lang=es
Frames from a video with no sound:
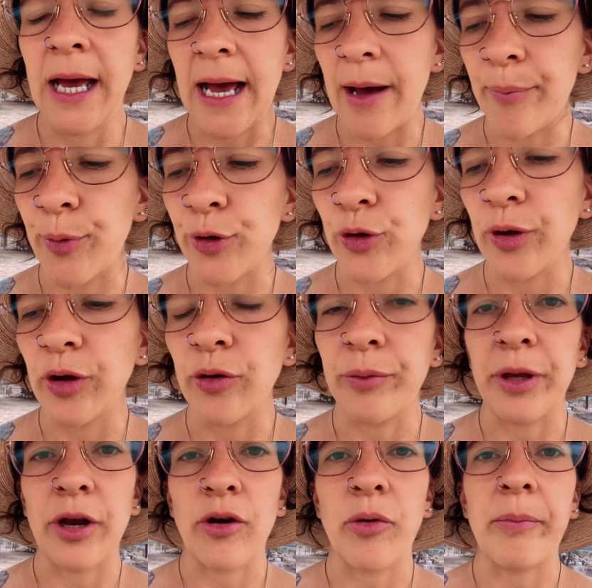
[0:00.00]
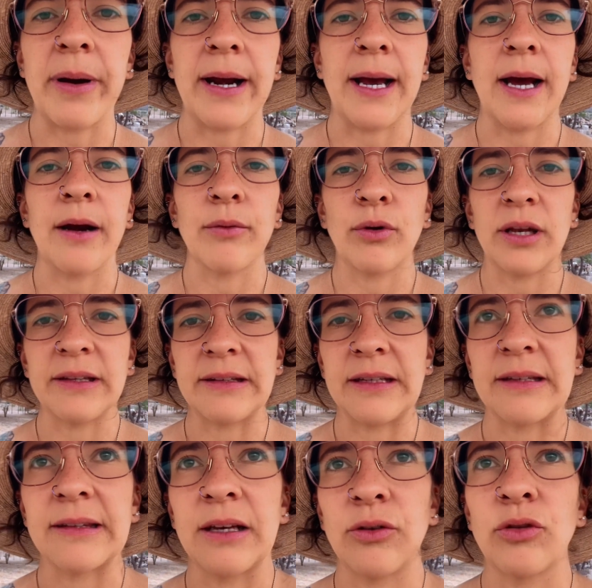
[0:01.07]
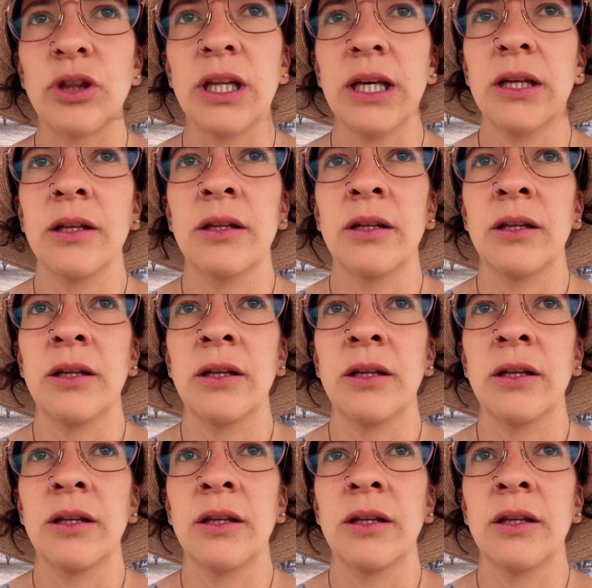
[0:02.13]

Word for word: apoyo en gobierno para árboles y esa onda,